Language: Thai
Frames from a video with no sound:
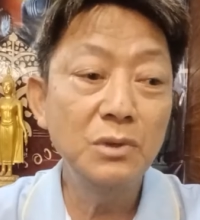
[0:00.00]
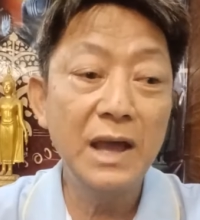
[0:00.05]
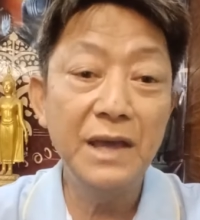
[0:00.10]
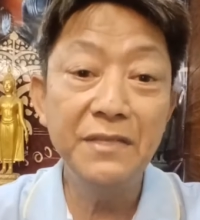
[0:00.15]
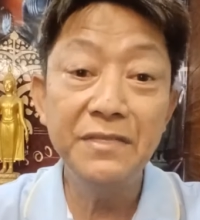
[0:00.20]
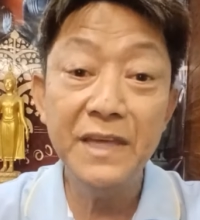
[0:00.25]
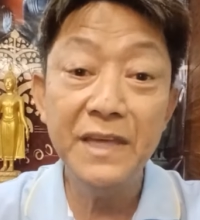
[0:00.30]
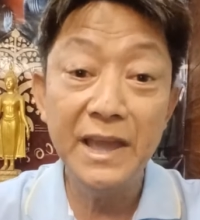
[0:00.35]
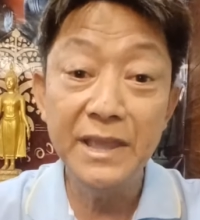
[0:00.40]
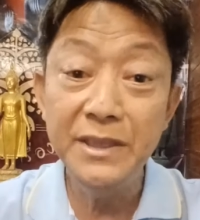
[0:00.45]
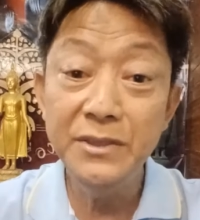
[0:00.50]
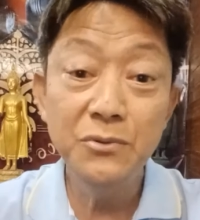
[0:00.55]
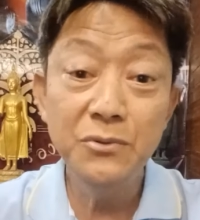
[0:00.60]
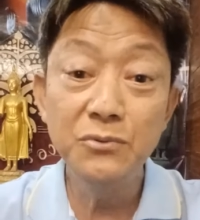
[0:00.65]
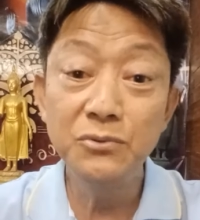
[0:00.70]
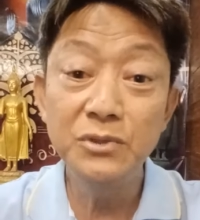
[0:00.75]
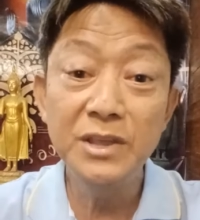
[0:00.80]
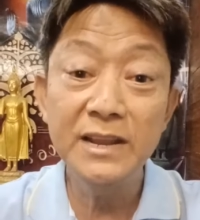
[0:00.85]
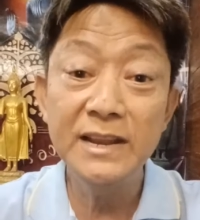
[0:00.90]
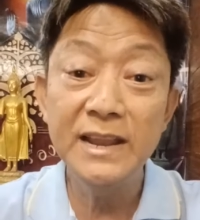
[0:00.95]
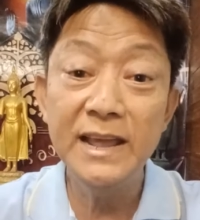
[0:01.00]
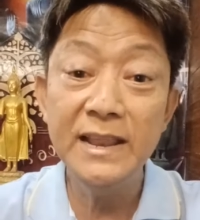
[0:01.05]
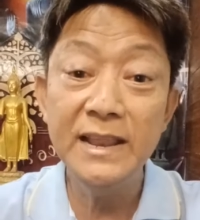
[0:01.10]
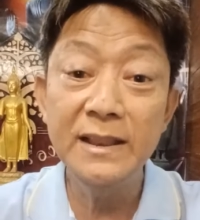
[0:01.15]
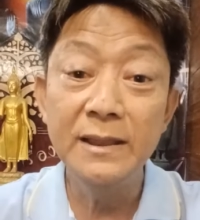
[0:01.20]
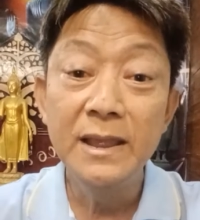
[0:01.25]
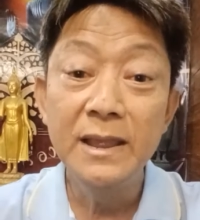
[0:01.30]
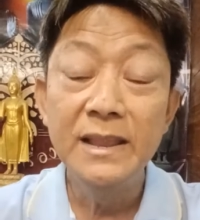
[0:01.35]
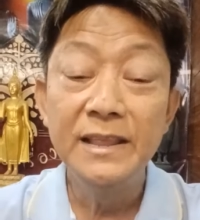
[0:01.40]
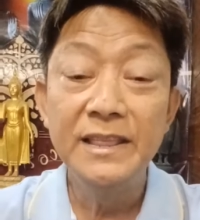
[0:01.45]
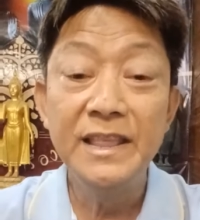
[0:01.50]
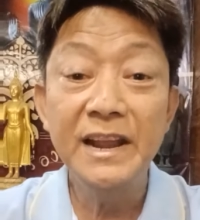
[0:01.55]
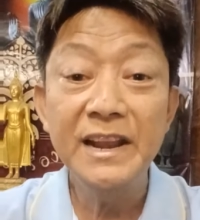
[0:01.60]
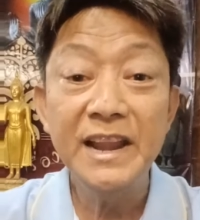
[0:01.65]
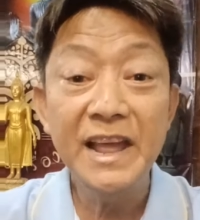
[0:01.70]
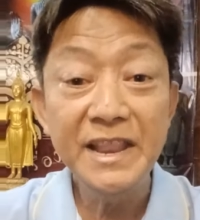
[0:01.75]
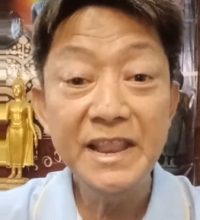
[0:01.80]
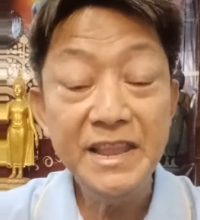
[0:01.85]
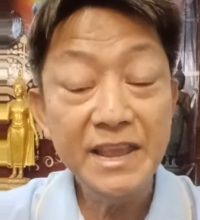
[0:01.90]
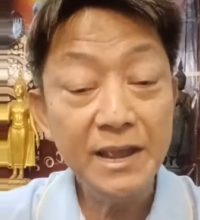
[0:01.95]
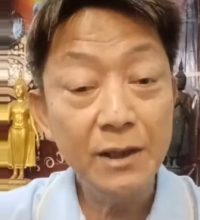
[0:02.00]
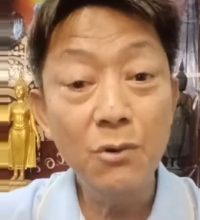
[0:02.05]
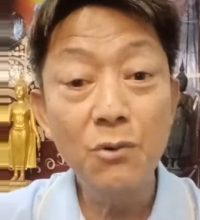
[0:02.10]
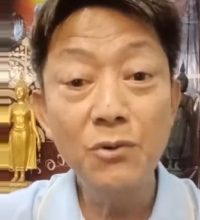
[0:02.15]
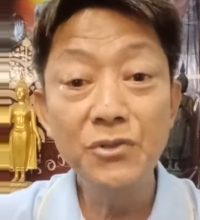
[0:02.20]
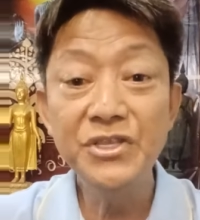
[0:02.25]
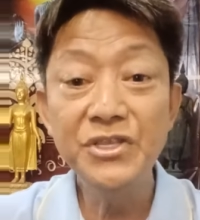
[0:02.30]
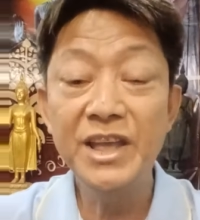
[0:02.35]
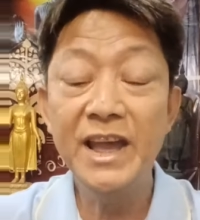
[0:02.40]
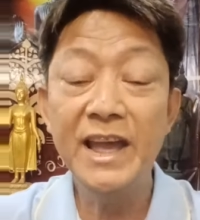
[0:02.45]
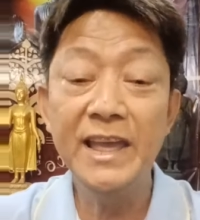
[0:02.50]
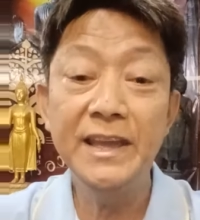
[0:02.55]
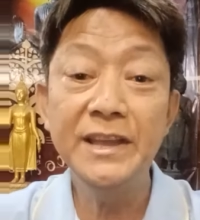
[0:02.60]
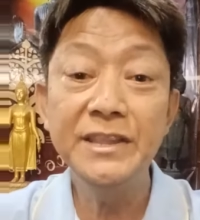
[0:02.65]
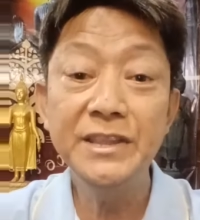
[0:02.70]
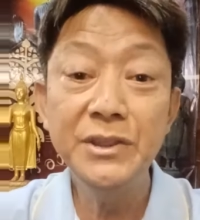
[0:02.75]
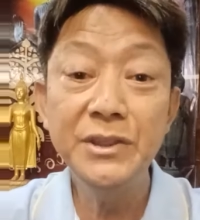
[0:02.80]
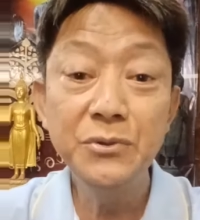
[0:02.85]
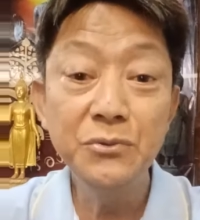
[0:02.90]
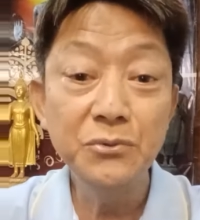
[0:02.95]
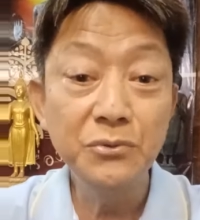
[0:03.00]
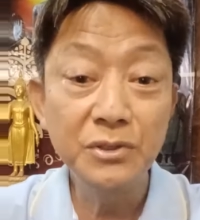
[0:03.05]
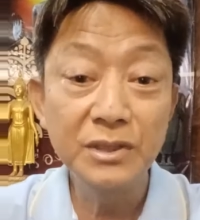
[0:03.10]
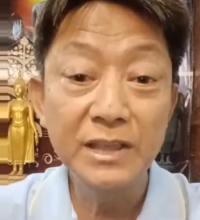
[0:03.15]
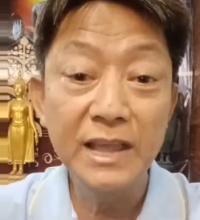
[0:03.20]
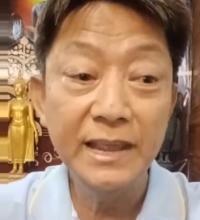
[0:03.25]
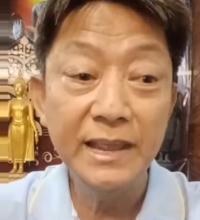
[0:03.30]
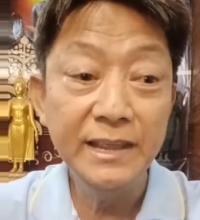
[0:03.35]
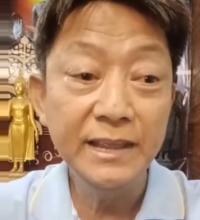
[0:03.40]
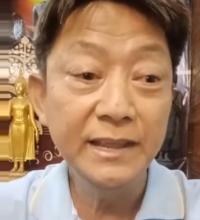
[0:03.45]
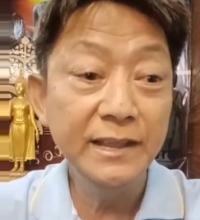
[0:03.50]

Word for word: อาศัยอยู่ทั้งนั้นดังนั้นเนี่ยคนไทยก็จะอยู่ใน